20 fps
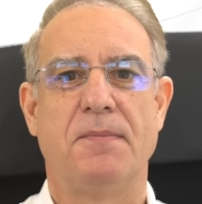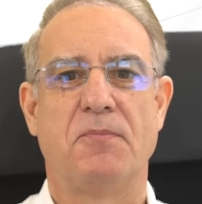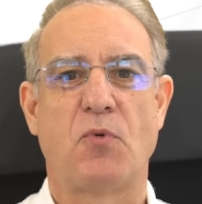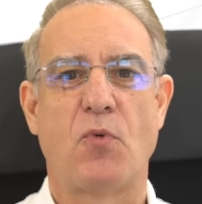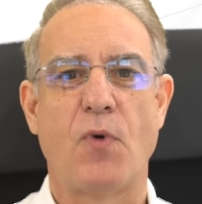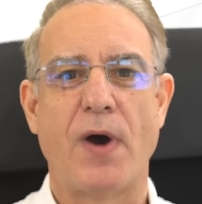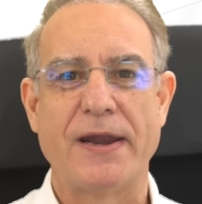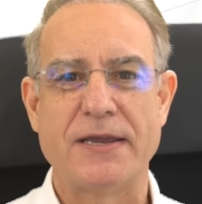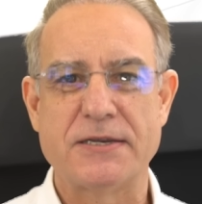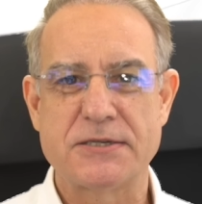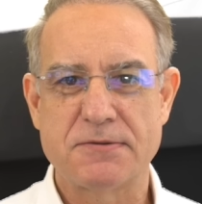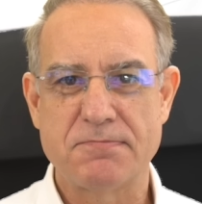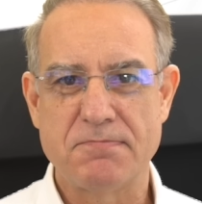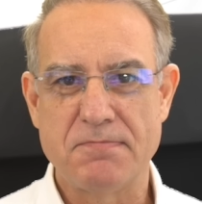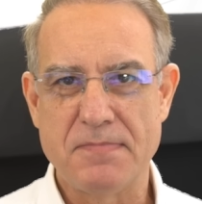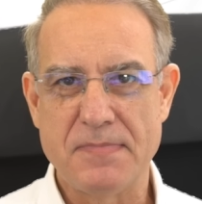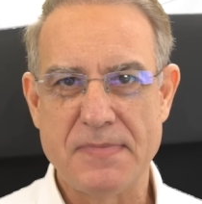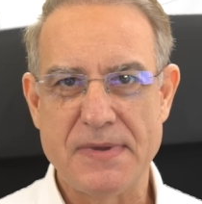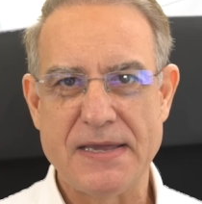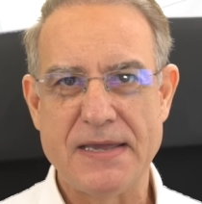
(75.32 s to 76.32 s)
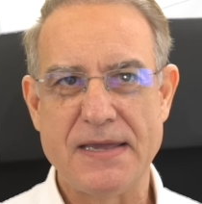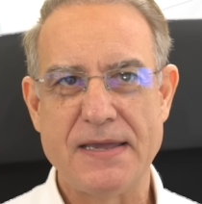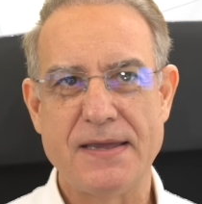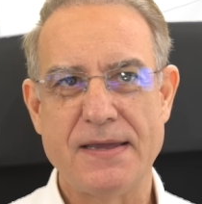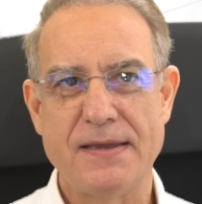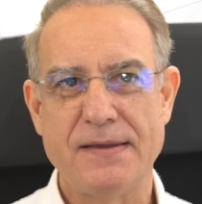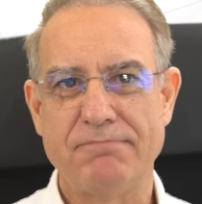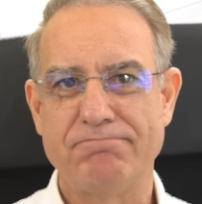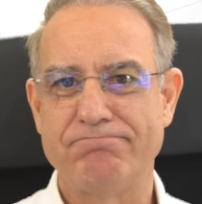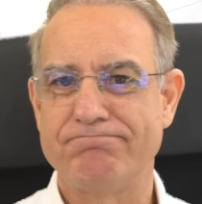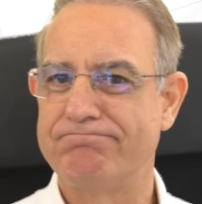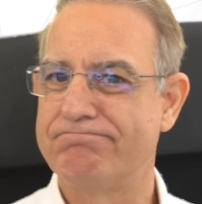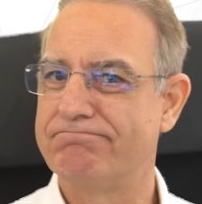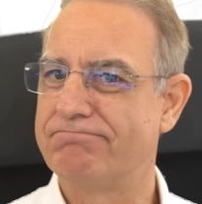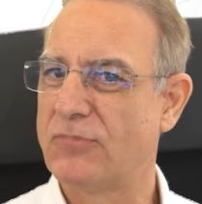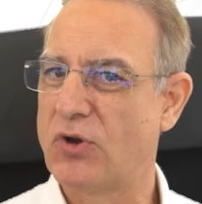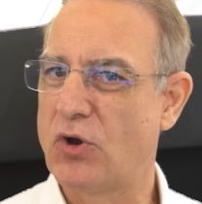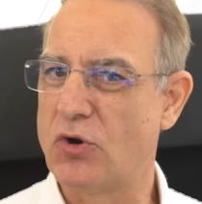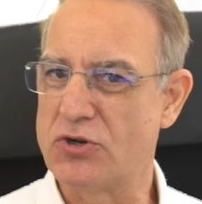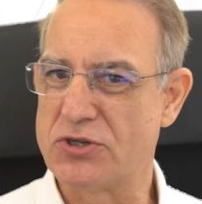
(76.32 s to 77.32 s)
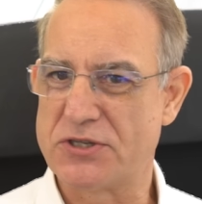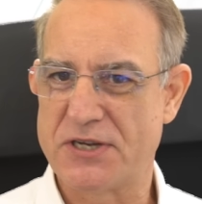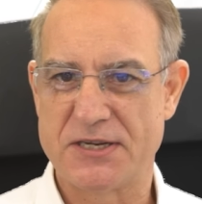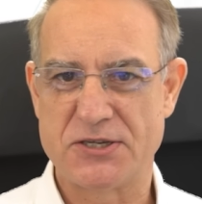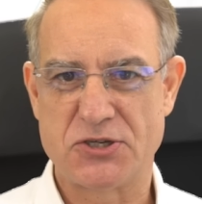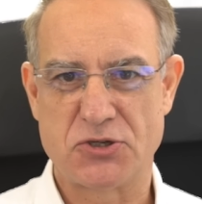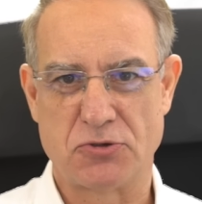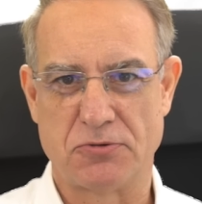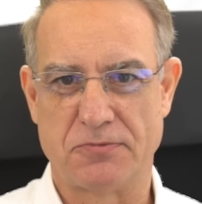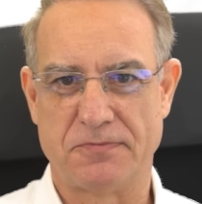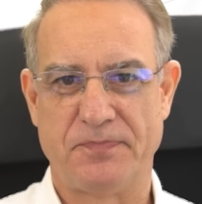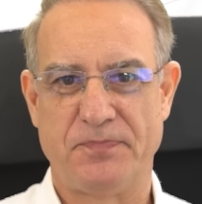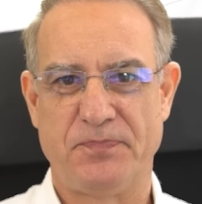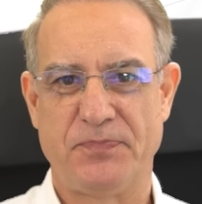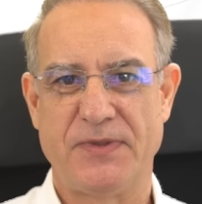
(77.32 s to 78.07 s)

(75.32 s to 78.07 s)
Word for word: ¿Cuál es mi consenso?